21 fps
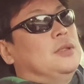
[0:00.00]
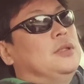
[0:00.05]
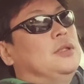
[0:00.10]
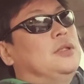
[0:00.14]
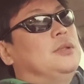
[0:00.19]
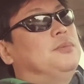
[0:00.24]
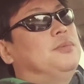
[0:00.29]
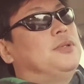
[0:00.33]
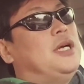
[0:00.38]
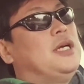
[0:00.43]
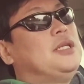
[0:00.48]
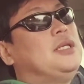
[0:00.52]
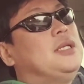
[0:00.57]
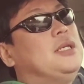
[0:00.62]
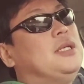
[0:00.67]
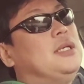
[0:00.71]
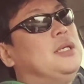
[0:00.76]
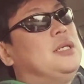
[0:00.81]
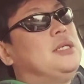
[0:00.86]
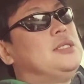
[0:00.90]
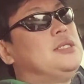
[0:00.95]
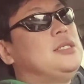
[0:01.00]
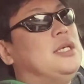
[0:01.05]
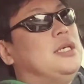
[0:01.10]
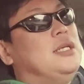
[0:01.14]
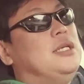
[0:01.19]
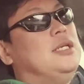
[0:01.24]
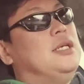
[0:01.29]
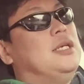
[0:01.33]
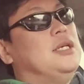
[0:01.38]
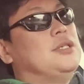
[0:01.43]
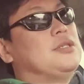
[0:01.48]
어, 프랙티컬한
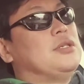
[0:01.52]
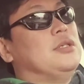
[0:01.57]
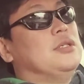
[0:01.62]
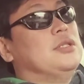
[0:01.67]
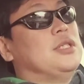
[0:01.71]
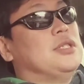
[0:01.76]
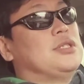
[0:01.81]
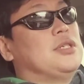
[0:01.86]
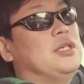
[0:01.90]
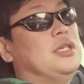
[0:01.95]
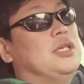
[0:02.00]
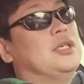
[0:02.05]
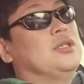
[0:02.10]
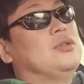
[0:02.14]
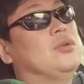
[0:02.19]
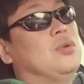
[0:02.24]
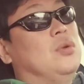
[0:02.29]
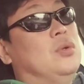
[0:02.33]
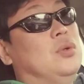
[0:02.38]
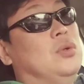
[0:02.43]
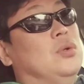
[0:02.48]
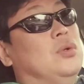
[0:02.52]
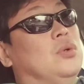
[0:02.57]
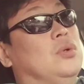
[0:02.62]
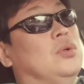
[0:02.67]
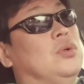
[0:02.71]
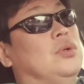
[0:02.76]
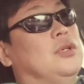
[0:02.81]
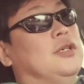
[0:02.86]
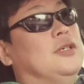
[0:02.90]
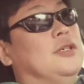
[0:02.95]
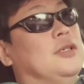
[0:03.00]
세링에서 이제 저희가
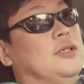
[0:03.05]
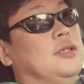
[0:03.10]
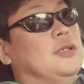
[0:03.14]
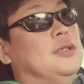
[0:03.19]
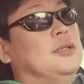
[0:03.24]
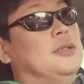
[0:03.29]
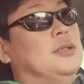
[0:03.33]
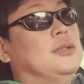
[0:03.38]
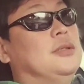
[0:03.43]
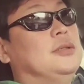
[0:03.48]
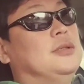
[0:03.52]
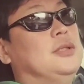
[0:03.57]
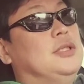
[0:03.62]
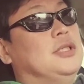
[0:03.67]
또 어,